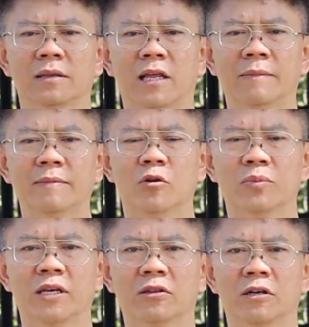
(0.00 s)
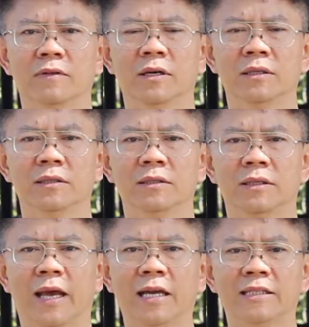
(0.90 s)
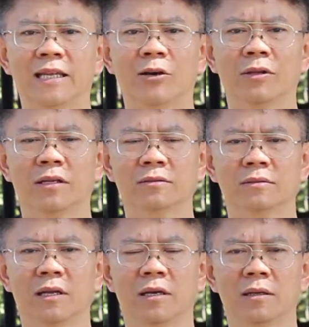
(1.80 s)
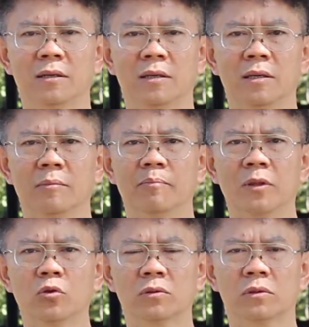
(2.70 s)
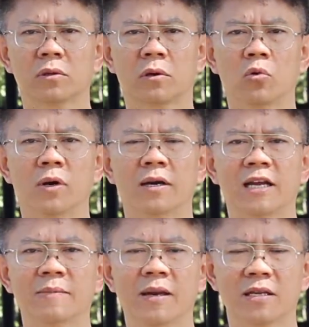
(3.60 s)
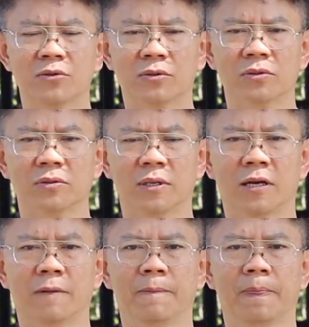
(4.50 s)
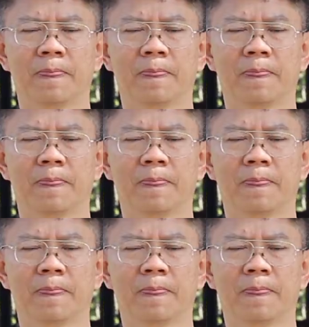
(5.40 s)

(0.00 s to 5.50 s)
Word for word: ทำให้ผมคิดต่อว่าเออแท้จริงแล้วนั้นนะฮะมนุษย์กลัวอะไรมากที่สุดนะครับ